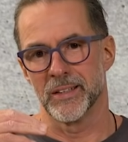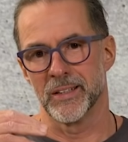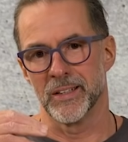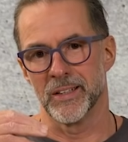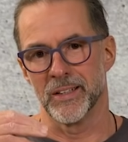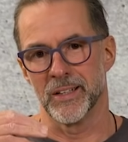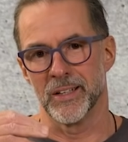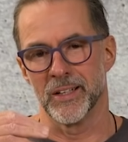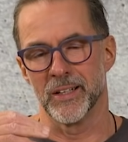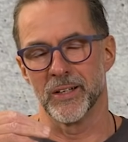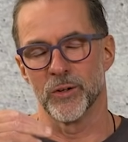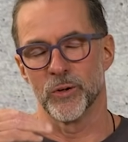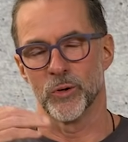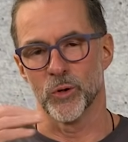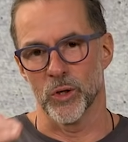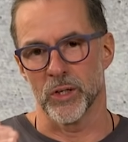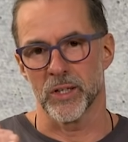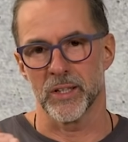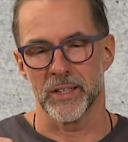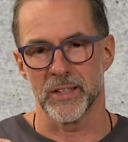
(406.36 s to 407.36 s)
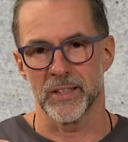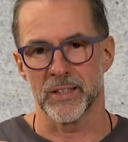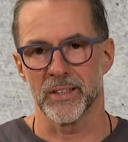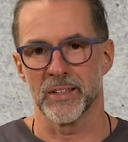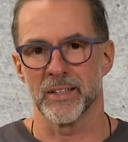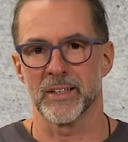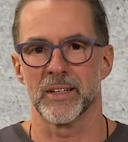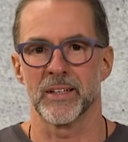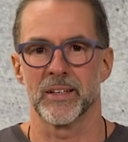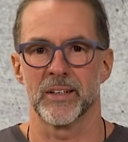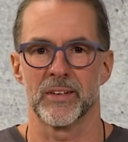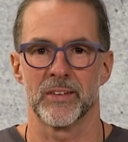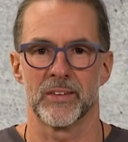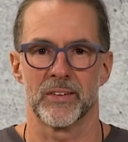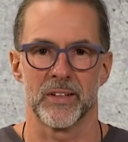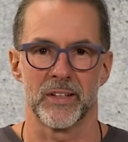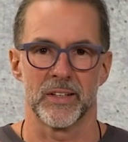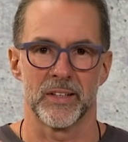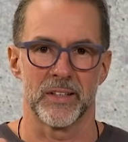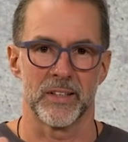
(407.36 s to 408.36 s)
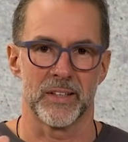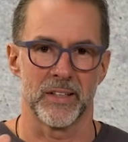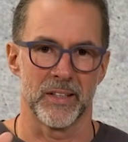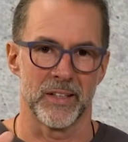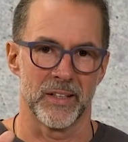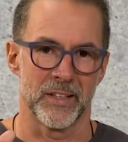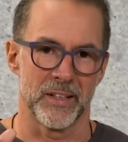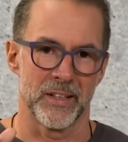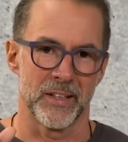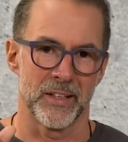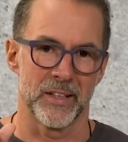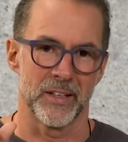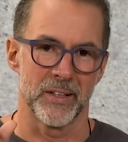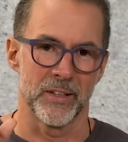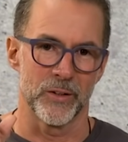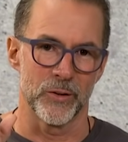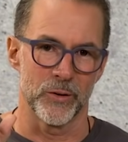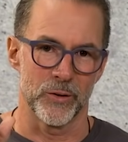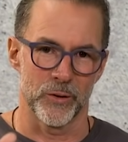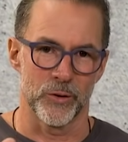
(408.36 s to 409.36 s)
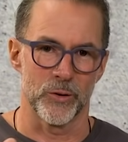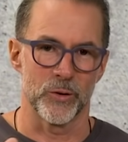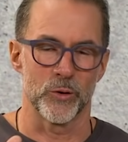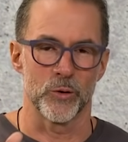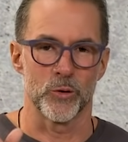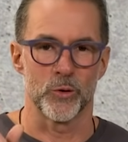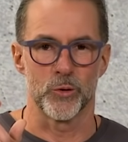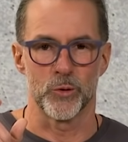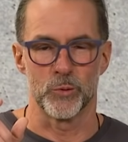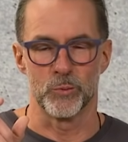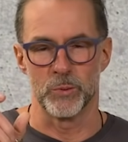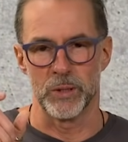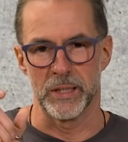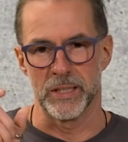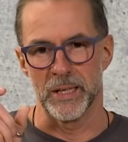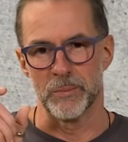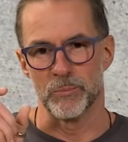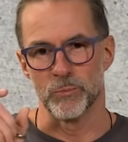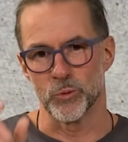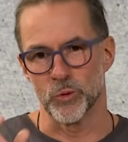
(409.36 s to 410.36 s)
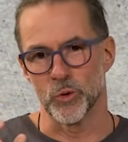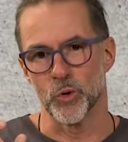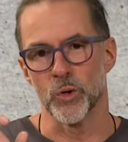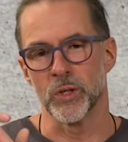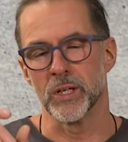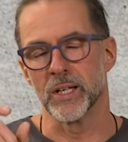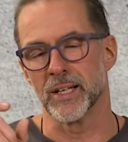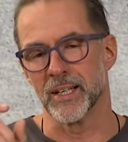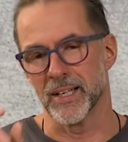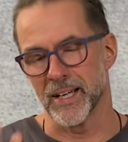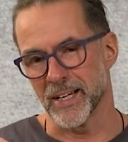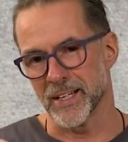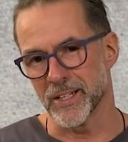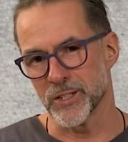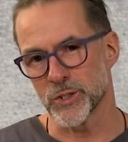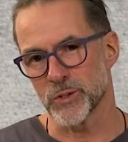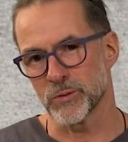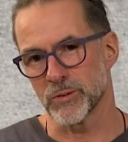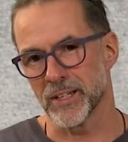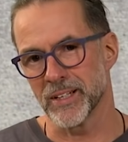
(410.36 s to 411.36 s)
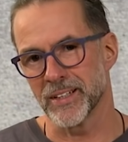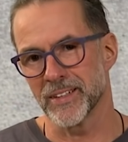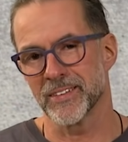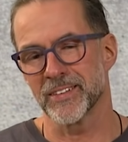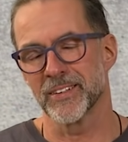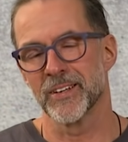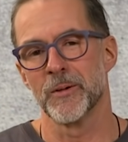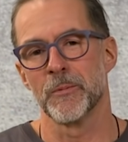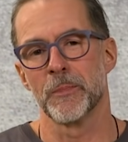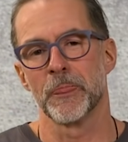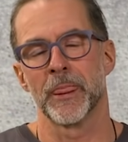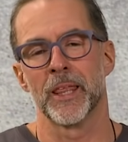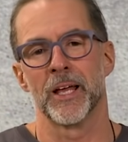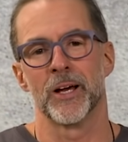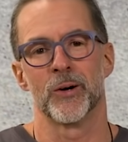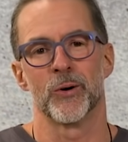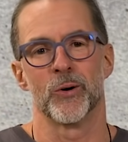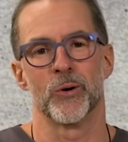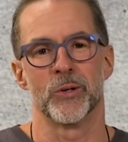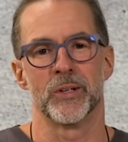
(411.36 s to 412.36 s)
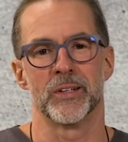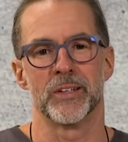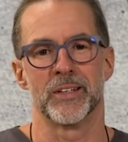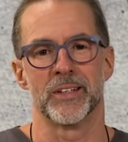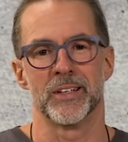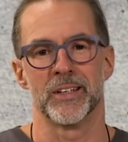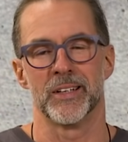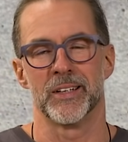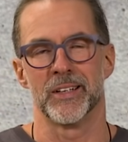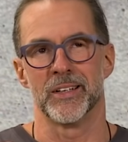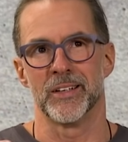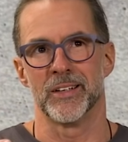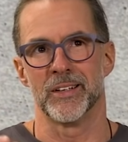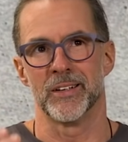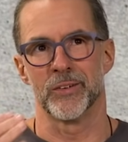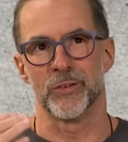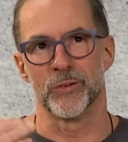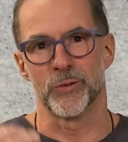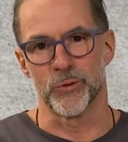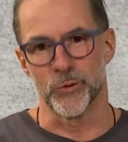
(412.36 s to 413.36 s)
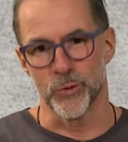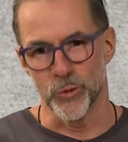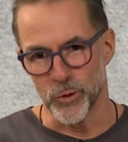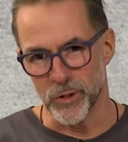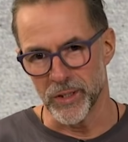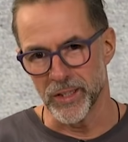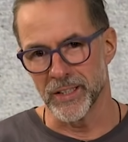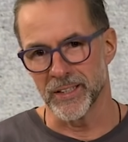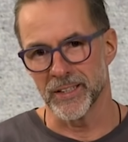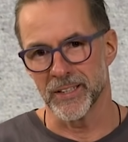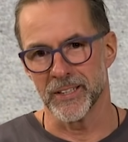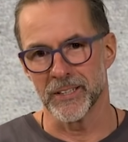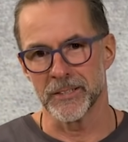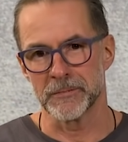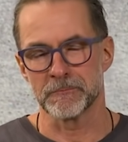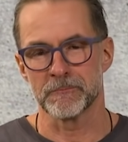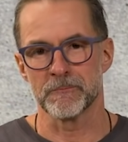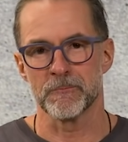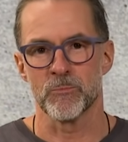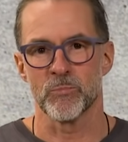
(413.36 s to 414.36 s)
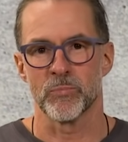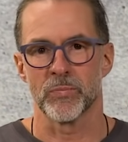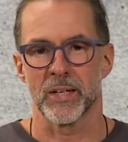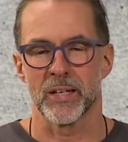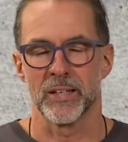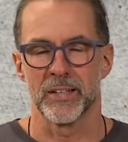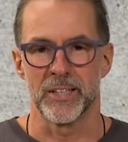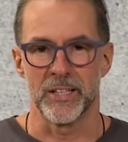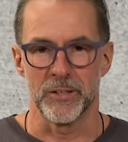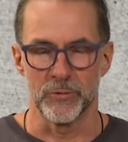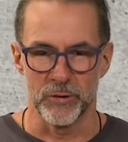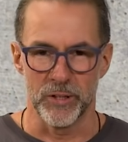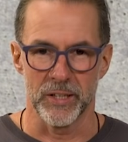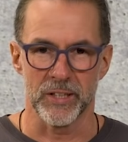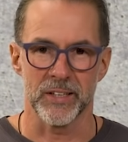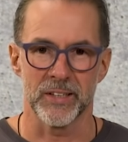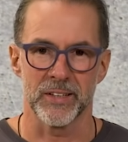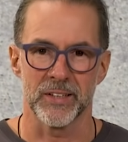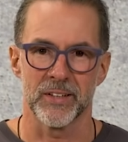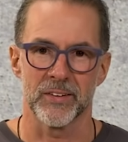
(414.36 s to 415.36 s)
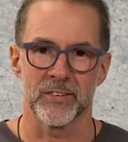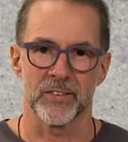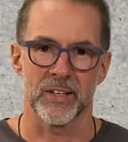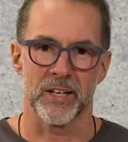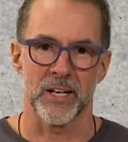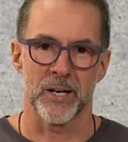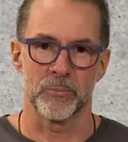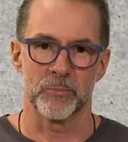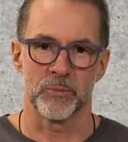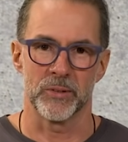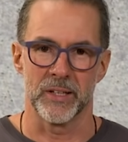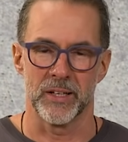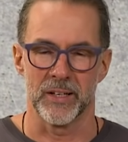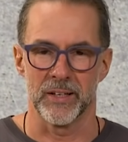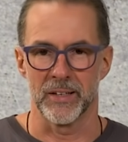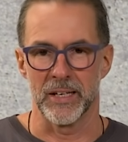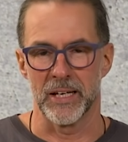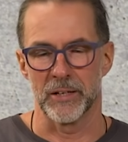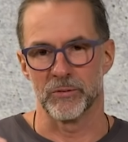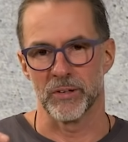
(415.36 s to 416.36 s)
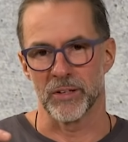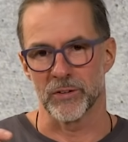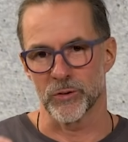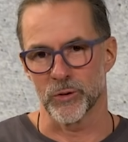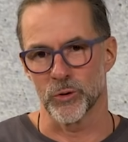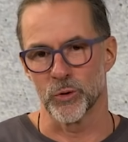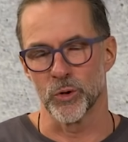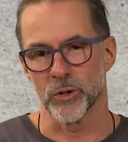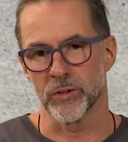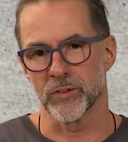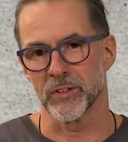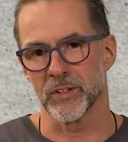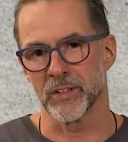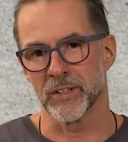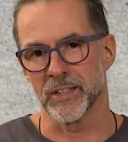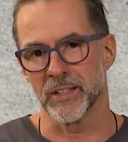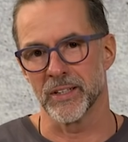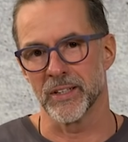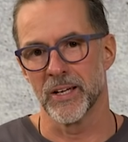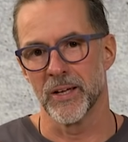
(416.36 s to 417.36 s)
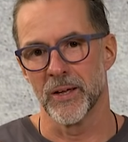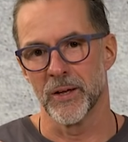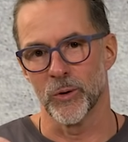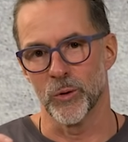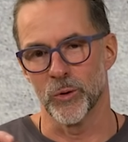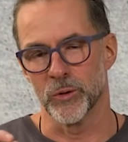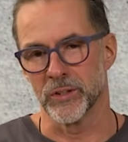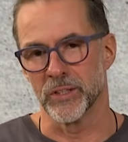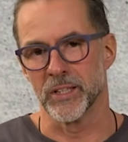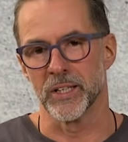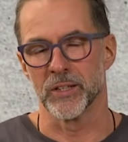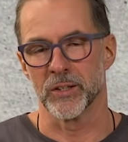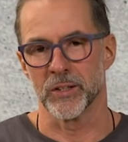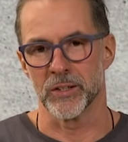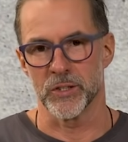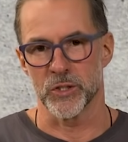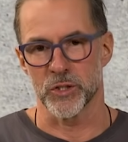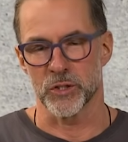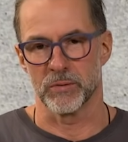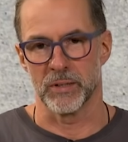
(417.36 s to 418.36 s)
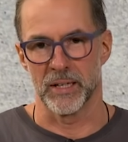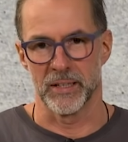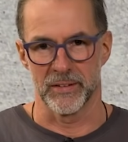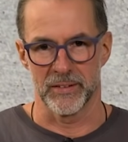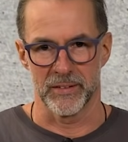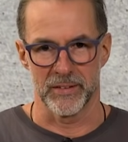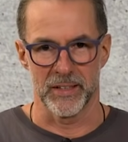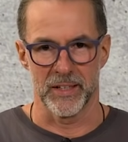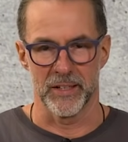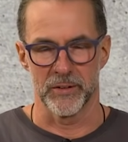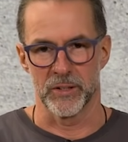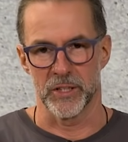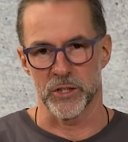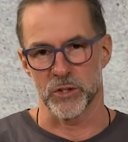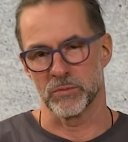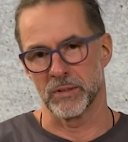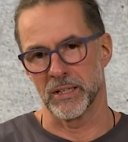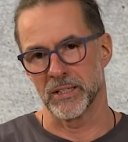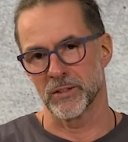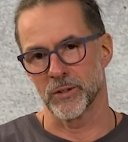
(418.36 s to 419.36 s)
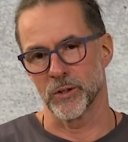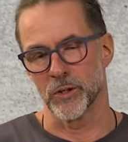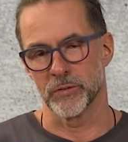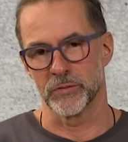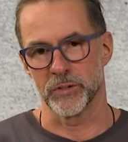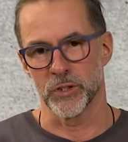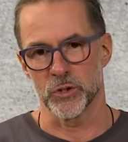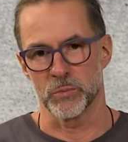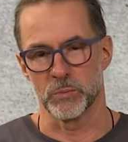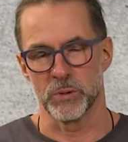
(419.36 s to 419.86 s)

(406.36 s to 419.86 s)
Die nördlichen sind die mit dem dünnen, langen Schwanz und die südlichen, die Viridis, haben den etwas kürzeren und dickeren Schwanz. Ne? Also der Schwanz läuft nicht